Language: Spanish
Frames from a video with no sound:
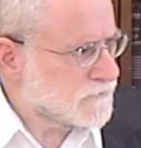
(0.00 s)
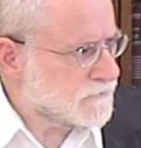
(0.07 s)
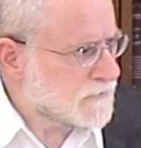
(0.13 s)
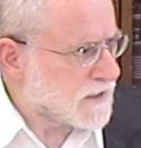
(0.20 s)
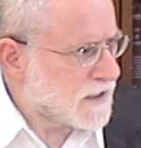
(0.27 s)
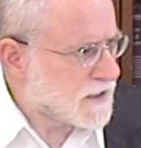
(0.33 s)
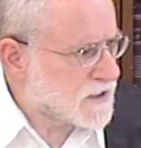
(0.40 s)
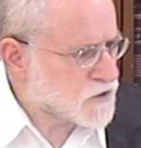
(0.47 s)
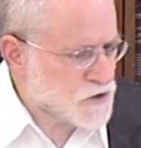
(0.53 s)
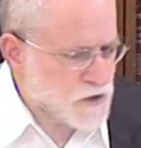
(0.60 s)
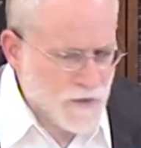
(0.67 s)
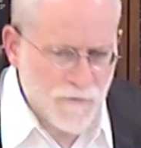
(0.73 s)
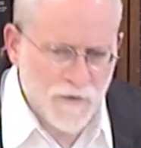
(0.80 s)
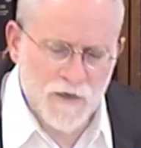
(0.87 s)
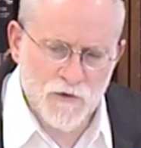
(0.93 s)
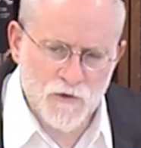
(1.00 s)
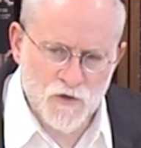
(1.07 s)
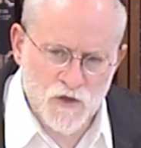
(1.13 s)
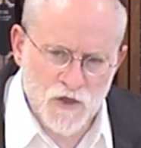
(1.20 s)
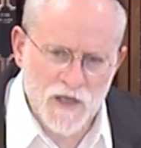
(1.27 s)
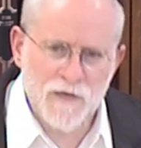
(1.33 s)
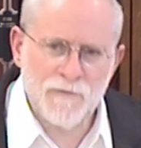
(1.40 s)
Anashim
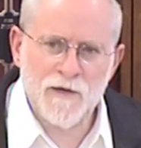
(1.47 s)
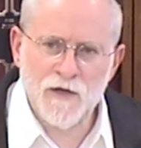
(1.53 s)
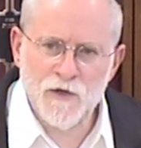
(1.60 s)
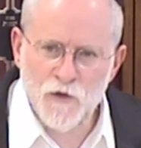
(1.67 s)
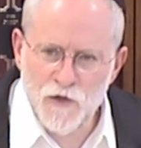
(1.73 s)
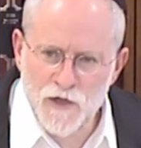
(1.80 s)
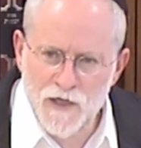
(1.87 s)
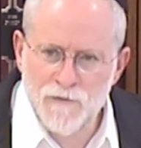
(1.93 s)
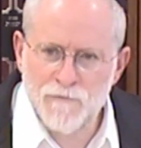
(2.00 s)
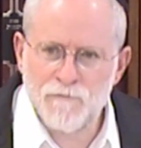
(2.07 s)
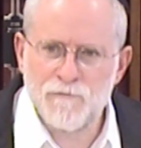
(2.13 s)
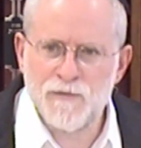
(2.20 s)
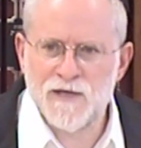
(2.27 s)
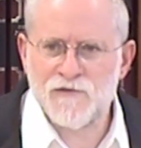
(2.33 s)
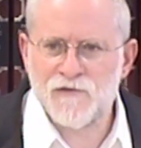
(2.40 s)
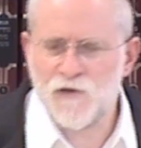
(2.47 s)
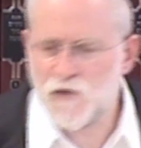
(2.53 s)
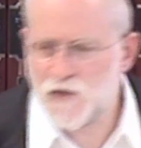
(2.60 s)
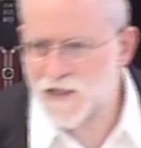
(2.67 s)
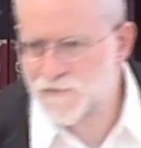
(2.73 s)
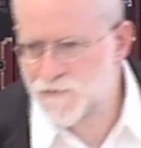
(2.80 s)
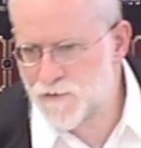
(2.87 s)
Kedoshim, Elionim,
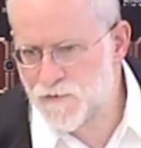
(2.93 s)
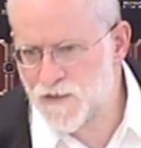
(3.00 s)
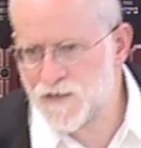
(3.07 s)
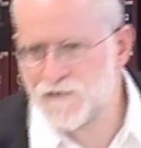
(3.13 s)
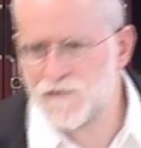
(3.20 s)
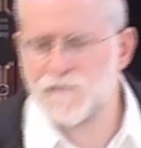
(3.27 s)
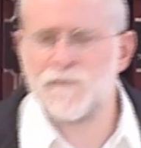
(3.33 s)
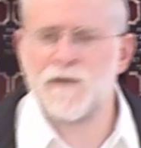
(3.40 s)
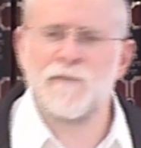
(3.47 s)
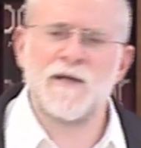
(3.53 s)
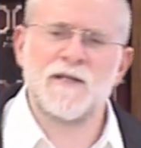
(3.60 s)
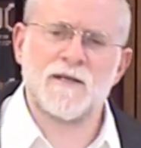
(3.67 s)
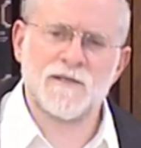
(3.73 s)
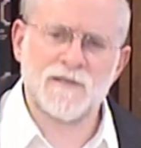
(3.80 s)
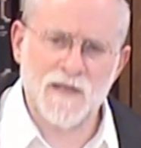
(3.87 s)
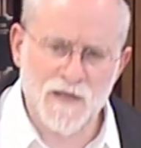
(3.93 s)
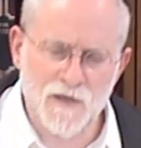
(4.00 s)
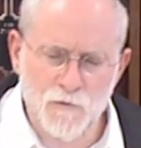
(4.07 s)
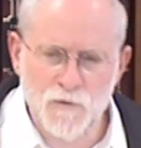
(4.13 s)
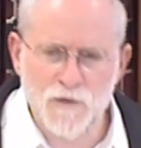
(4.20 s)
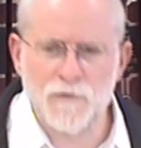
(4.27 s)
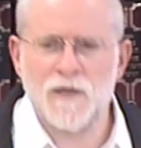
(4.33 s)
personas de met que están en
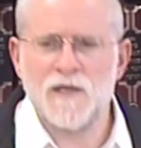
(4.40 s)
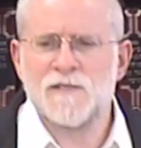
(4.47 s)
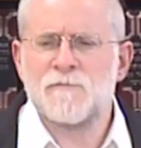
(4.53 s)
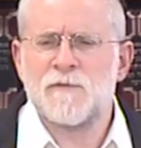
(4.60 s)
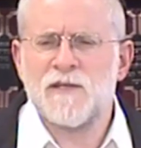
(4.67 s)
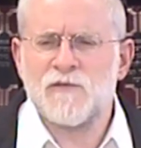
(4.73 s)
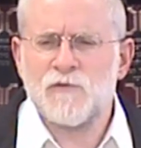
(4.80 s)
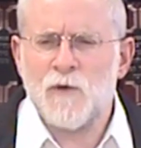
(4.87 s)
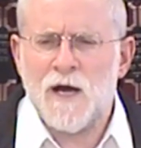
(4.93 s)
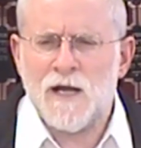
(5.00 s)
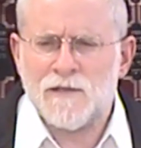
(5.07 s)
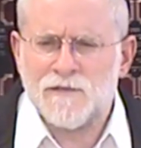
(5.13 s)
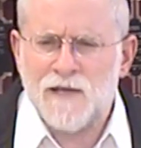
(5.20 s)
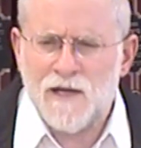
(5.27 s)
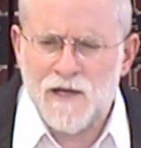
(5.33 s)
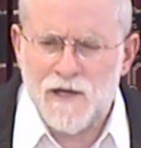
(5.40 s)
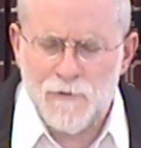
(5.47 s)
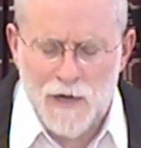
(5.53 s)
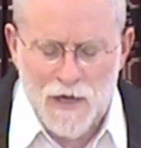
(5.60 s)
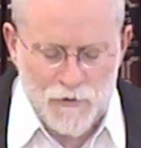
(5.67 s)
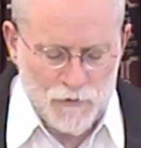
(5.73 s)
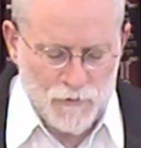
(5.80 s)
un nivel espiritual tan
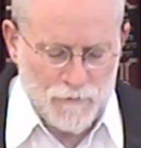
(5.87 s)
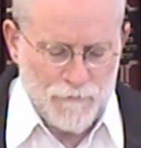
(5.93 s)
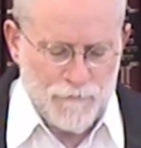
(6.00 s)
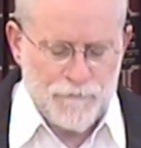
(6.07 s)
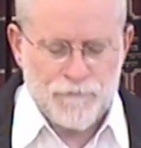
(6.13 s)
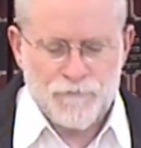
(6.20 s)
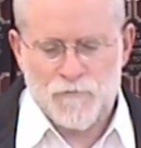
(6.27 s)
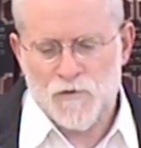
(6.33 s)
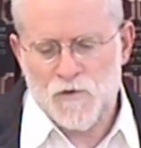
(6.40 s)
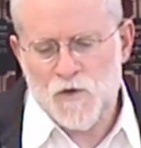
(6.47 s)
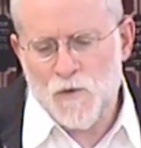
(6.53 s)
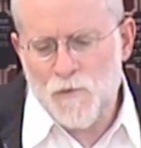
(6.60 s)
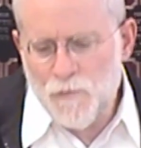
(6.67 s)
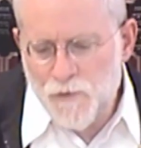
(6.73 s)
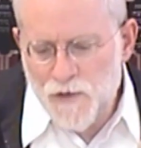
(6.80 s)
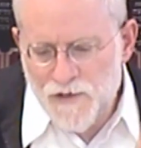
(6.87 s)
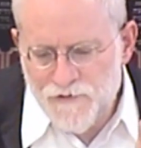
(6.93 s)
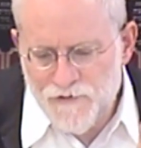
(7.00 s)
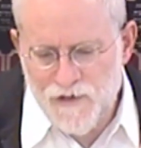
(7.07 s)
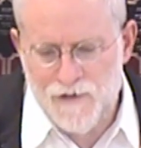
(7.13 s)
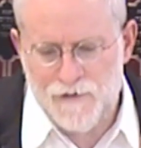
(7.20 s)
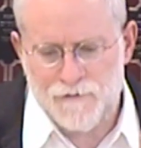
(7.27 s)
elevado. ¿Cómo puede
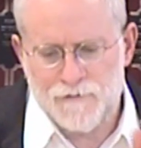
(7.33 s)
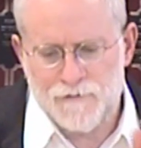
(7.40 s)
ser?